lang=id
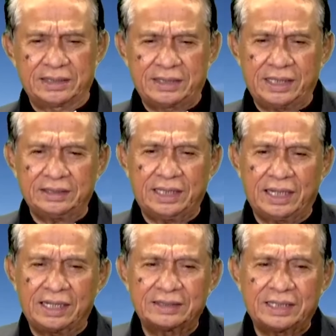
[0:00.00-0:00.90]
sehat
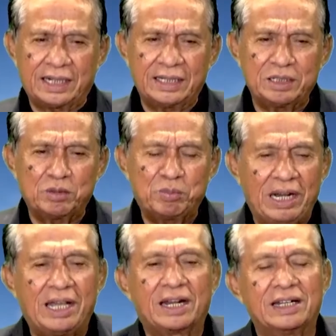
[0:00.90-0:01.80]
adalah ajaran yang
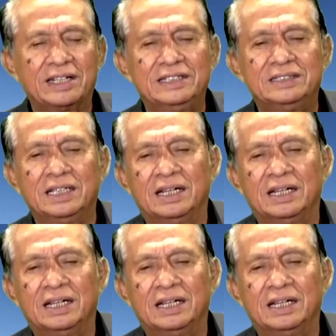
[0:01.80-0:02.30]
benar dari Injil.